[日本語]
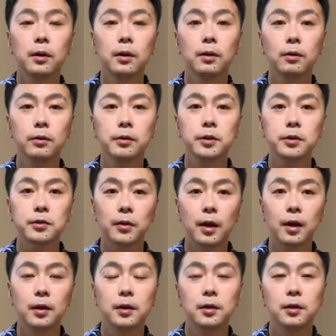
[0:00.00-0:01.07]
本日
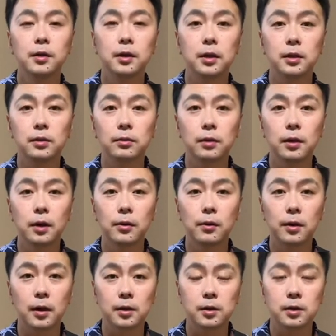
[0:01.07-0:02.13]
は、えそれらを
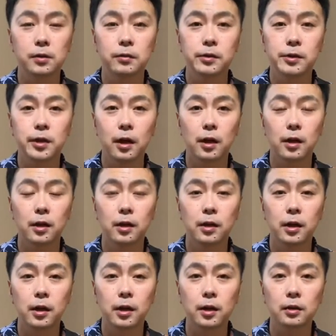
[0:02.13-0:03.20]
活用した、え
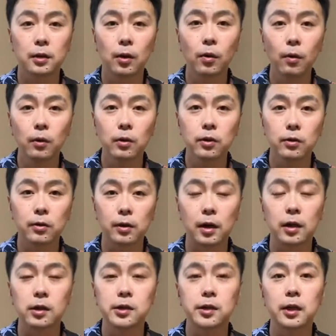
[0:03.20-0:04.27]
やり方を紹
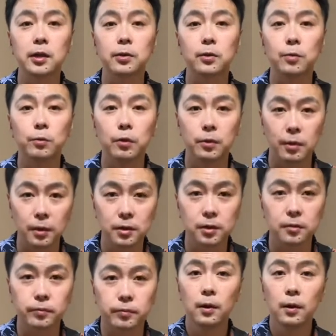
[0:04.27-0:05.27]
介したいと思います